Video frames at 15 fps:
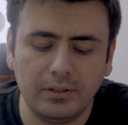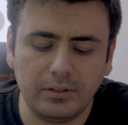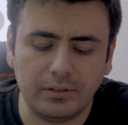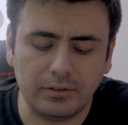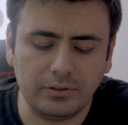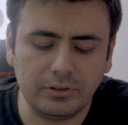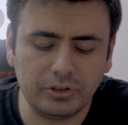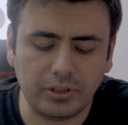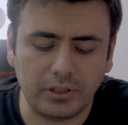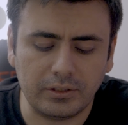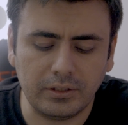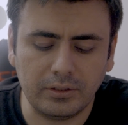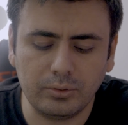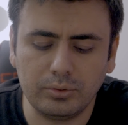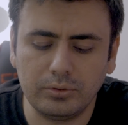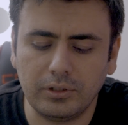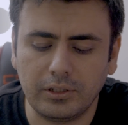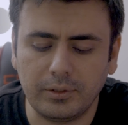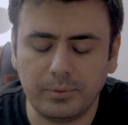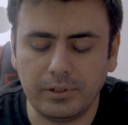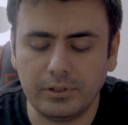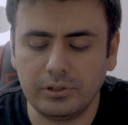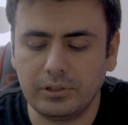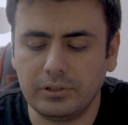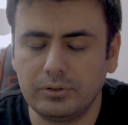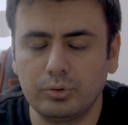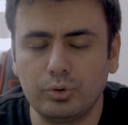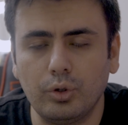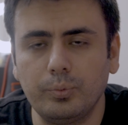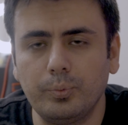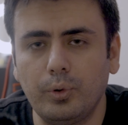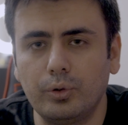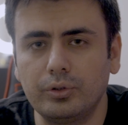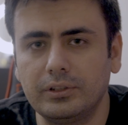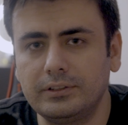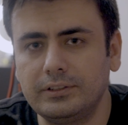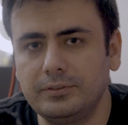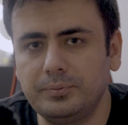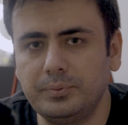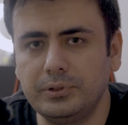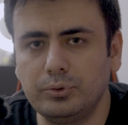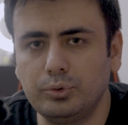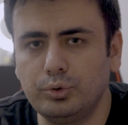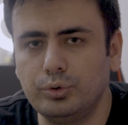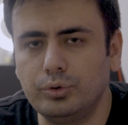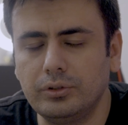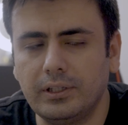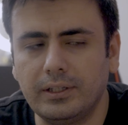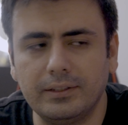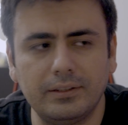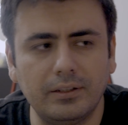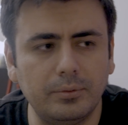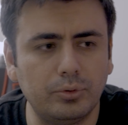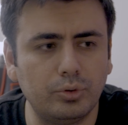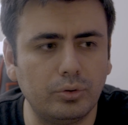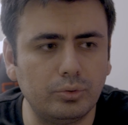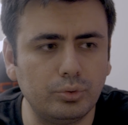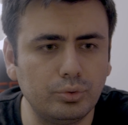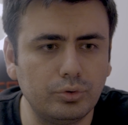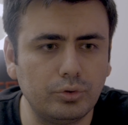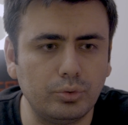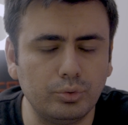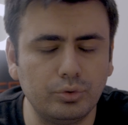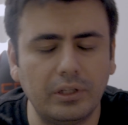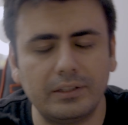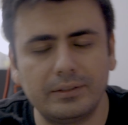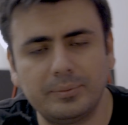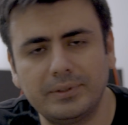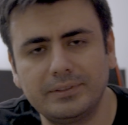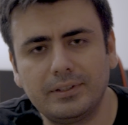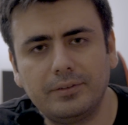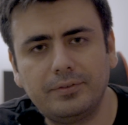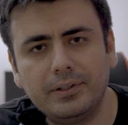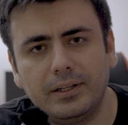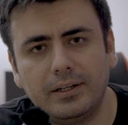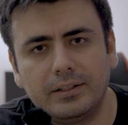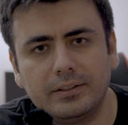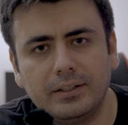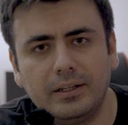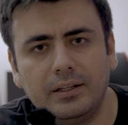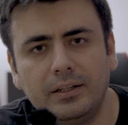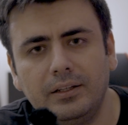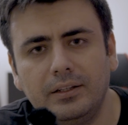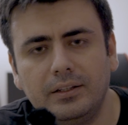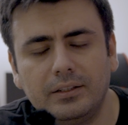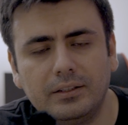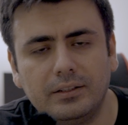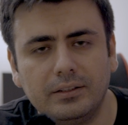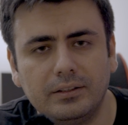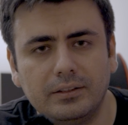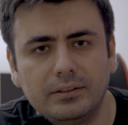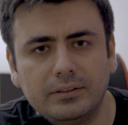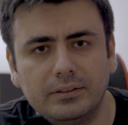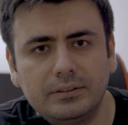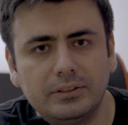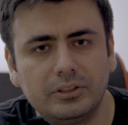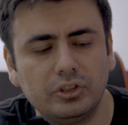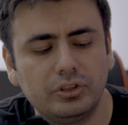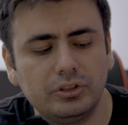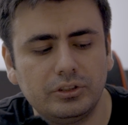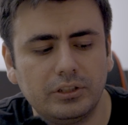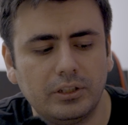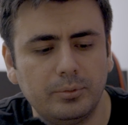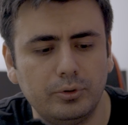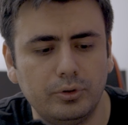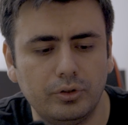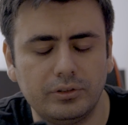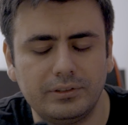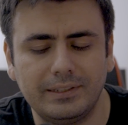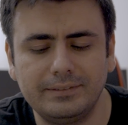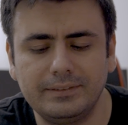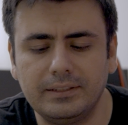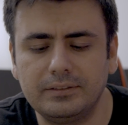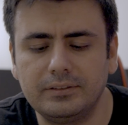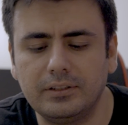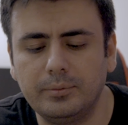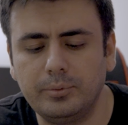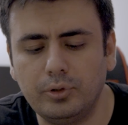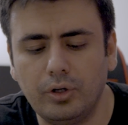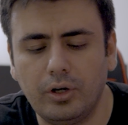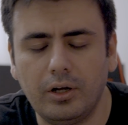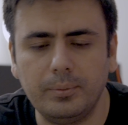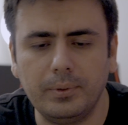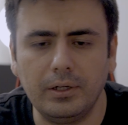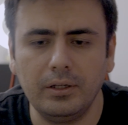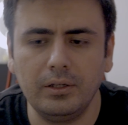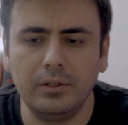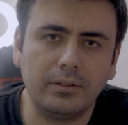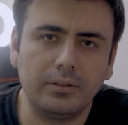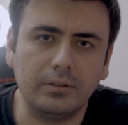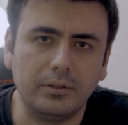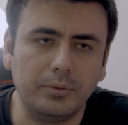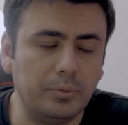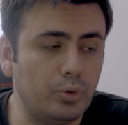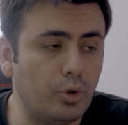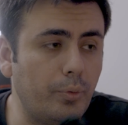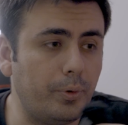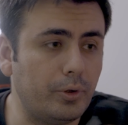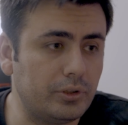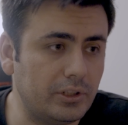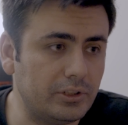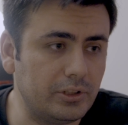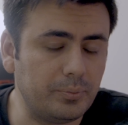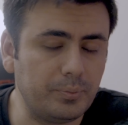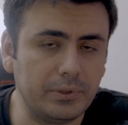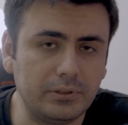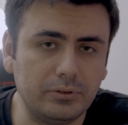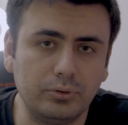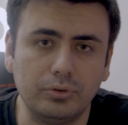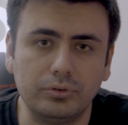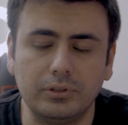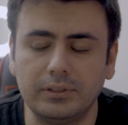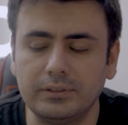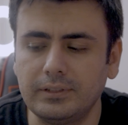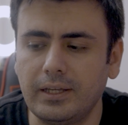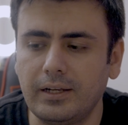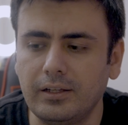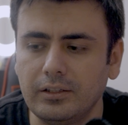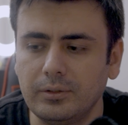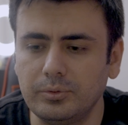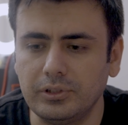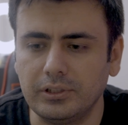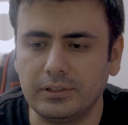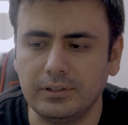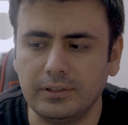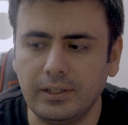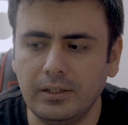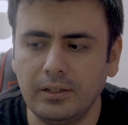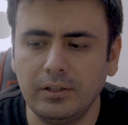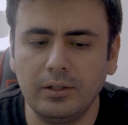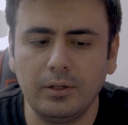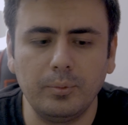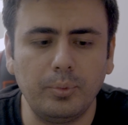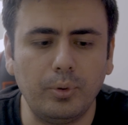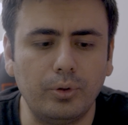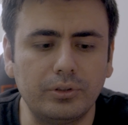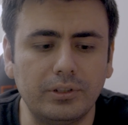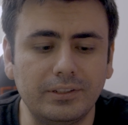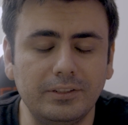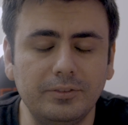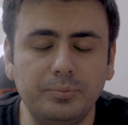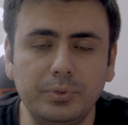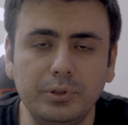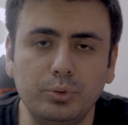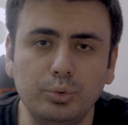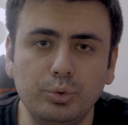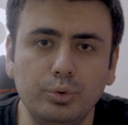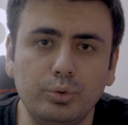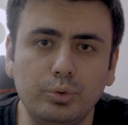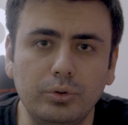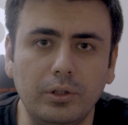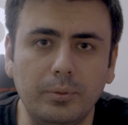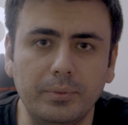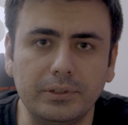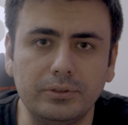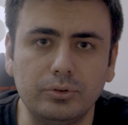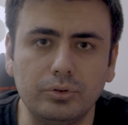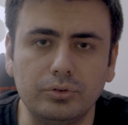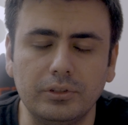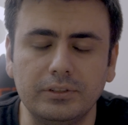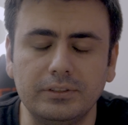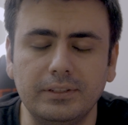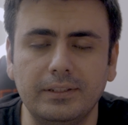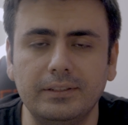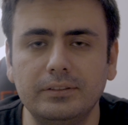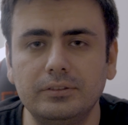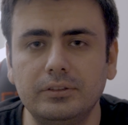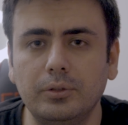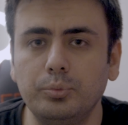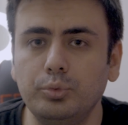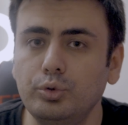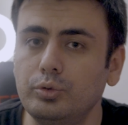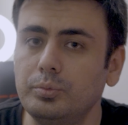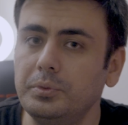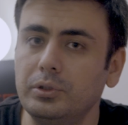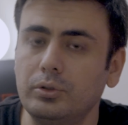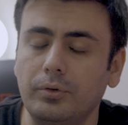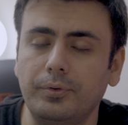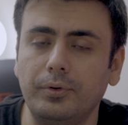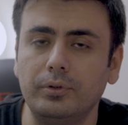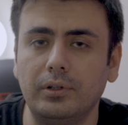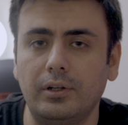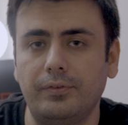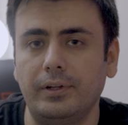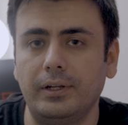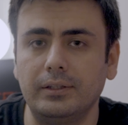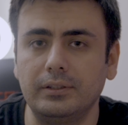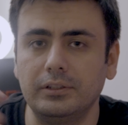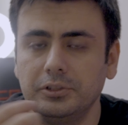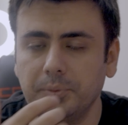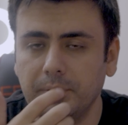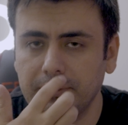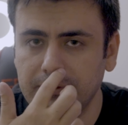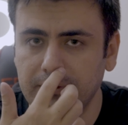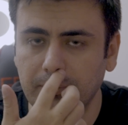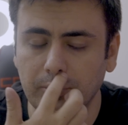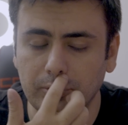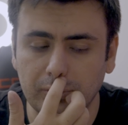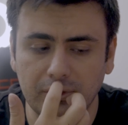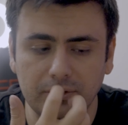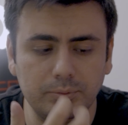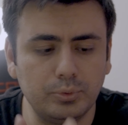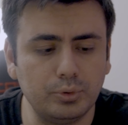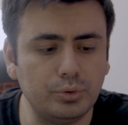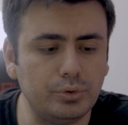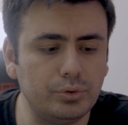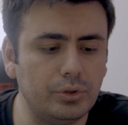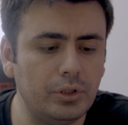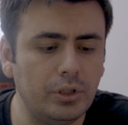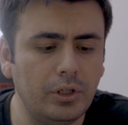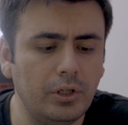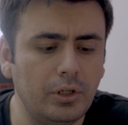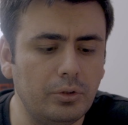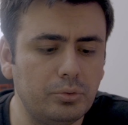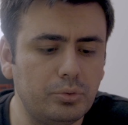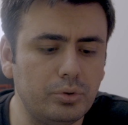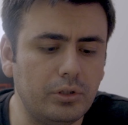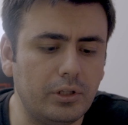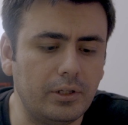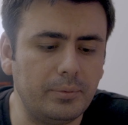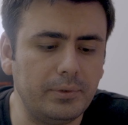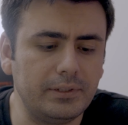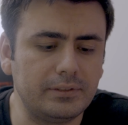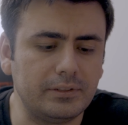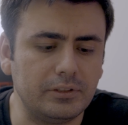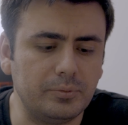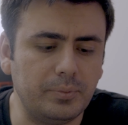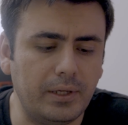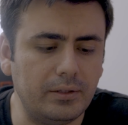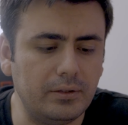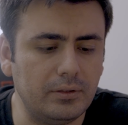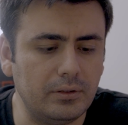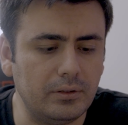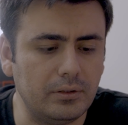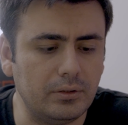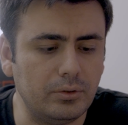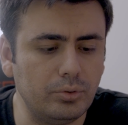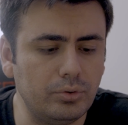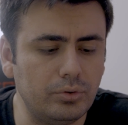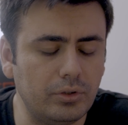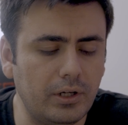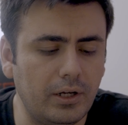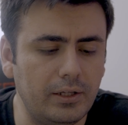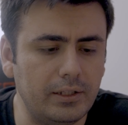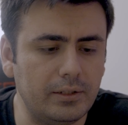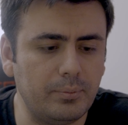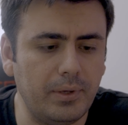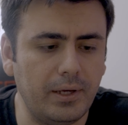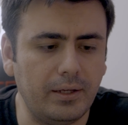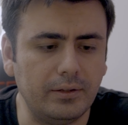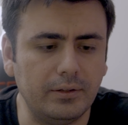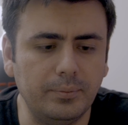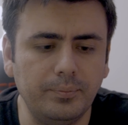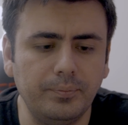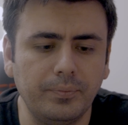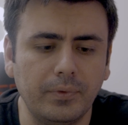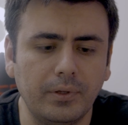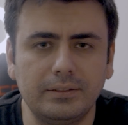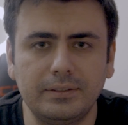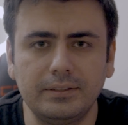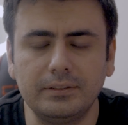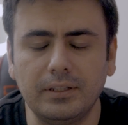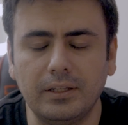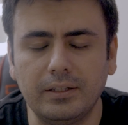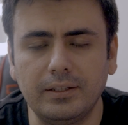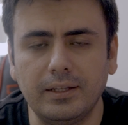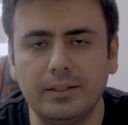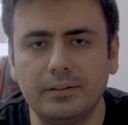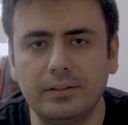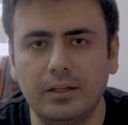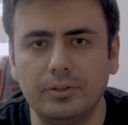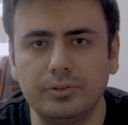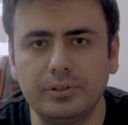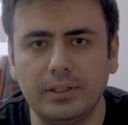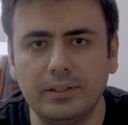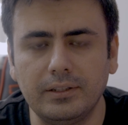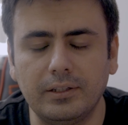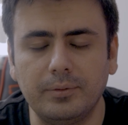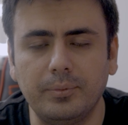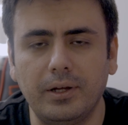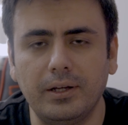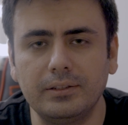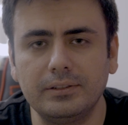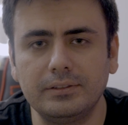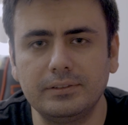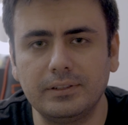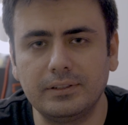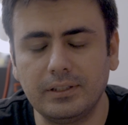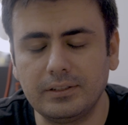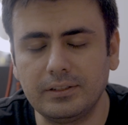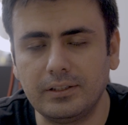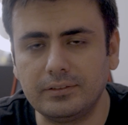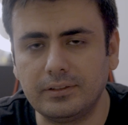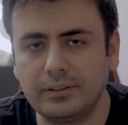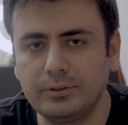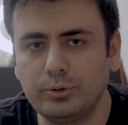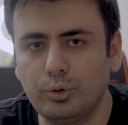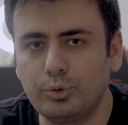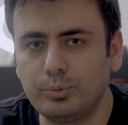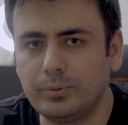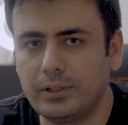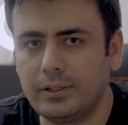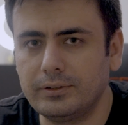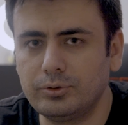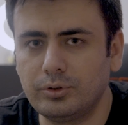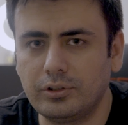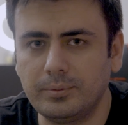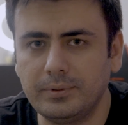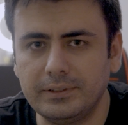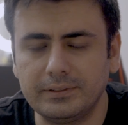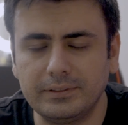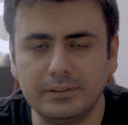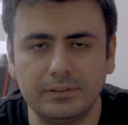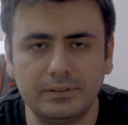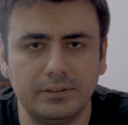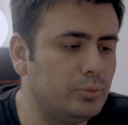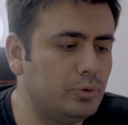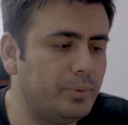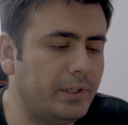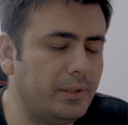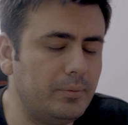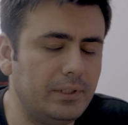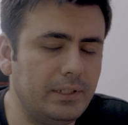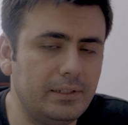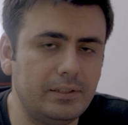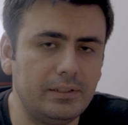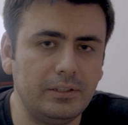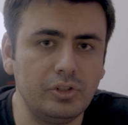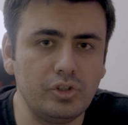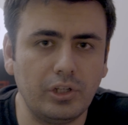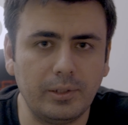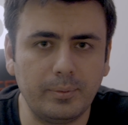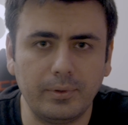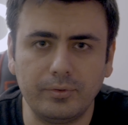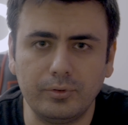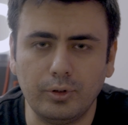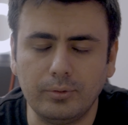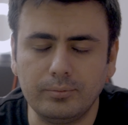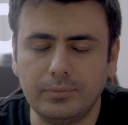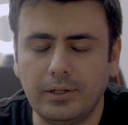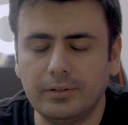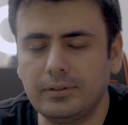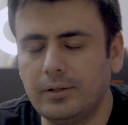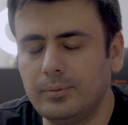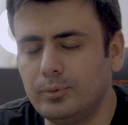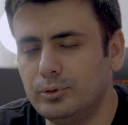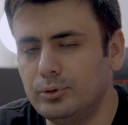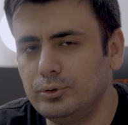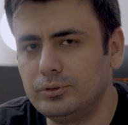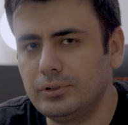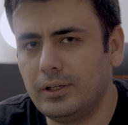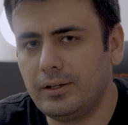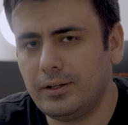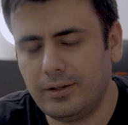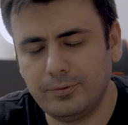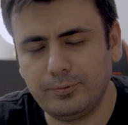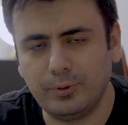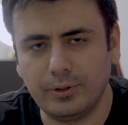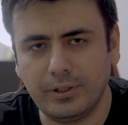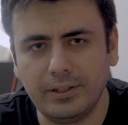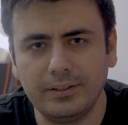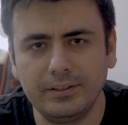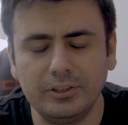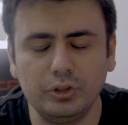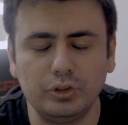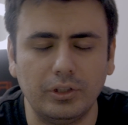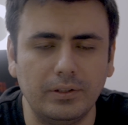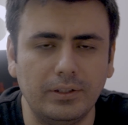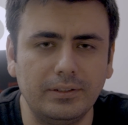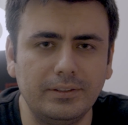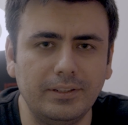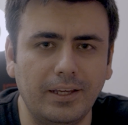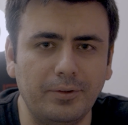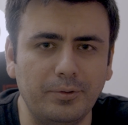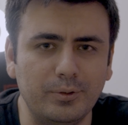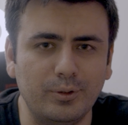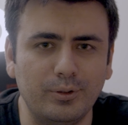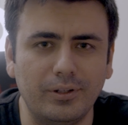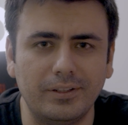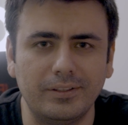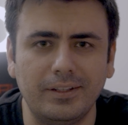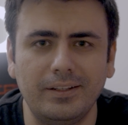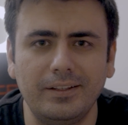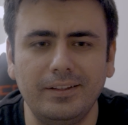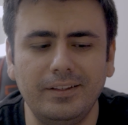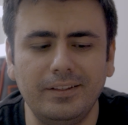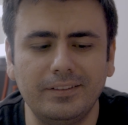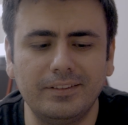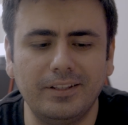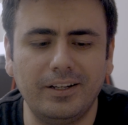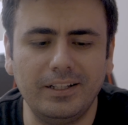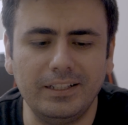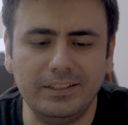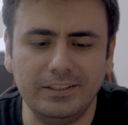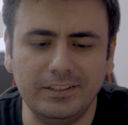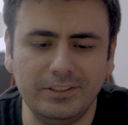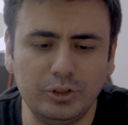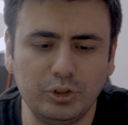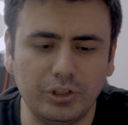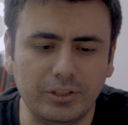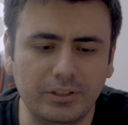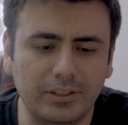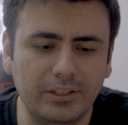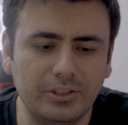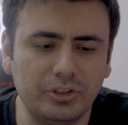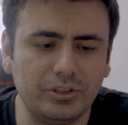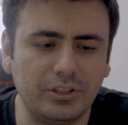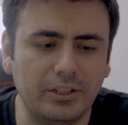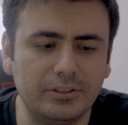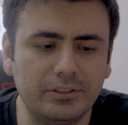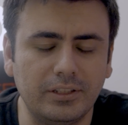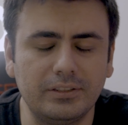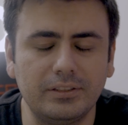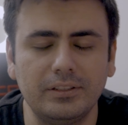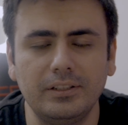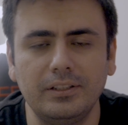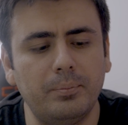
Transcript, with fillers: e, dışarıda kullanabileceği çok portatif bir ürün. E, tabii çok uz uzak mesafelerde e, sıkıntı çıkabiliyor, ses kesilebiliyor ama e, bir röportaj yapmak istiyorsanız herhangi bir şekilde portatif bir ürün kullanmak istiyorsanız, yanınızda büyük mikrofonlar falan taşımak istemiyorsanız bu ürünü kullanabilirsiniz. Ben e, ürünü gayet beğendim. Sizlere de tavsiye ederim. Aklınıza takılanları yorumlara sorabilirsiniz. Bu benim ilk inceleme videom. Hatam olduysa affola. İnşallah diğer videolarda daha iyi içerikler çıkartacağız.